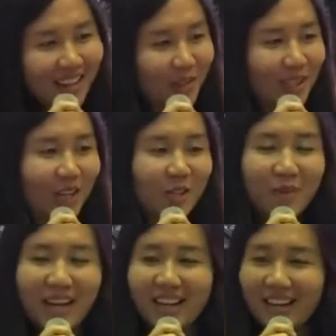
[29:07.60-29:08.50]
terus harus
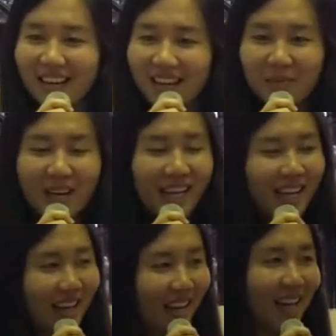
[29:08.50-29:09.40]
pelayanan
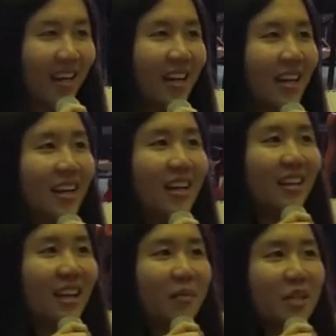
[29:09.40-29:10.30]
pelayanan
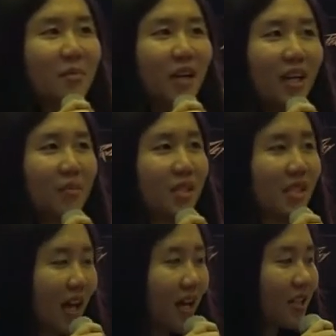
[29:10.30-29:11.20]
tapi semakin
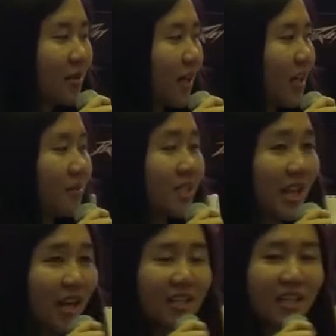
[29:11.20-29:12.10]
besar semakin
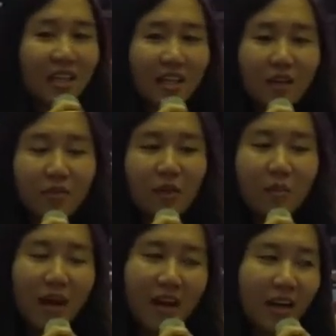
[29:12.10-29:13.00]
besar saya dengar
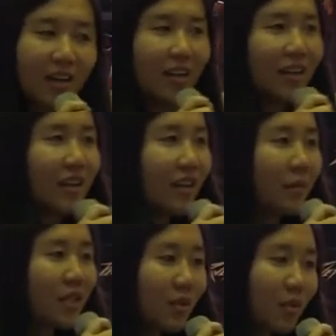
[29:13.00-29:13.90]
firman
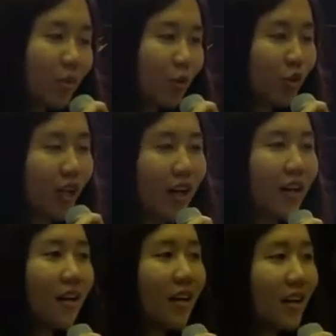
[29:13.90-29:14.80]
tapi saya memutuskan
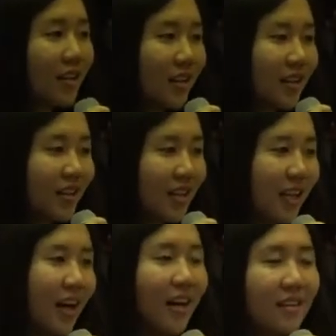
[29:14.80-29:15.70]

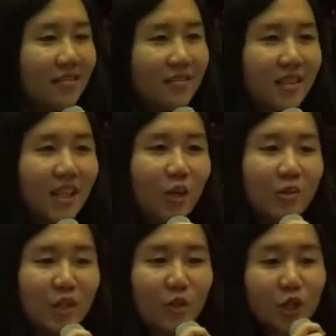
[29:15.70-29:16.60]
iya hidup
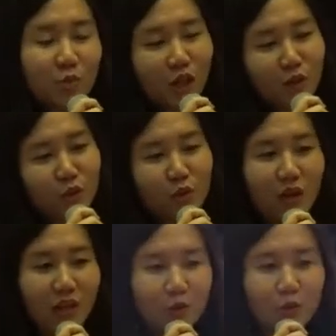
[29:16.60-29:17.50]
saya tuh harus punya
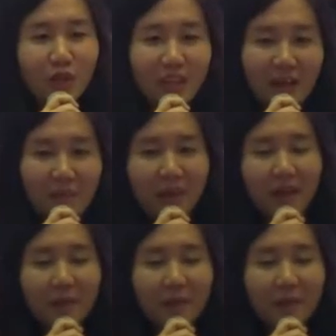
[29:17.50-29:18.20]
tujuan tujuannya apa